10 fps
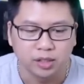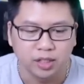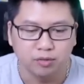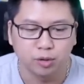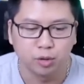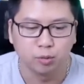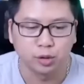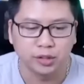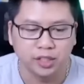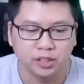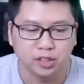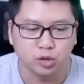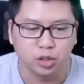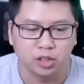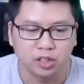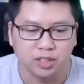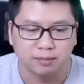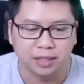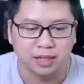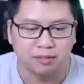Inferno một tia tự dưng chuyển hướng sang
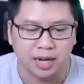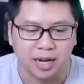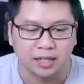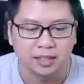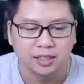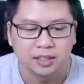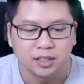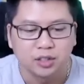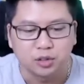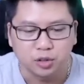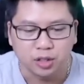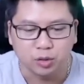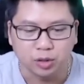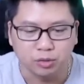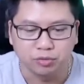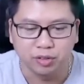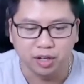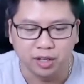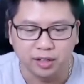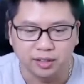bắt lava quá là quá tuyệt
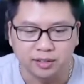vời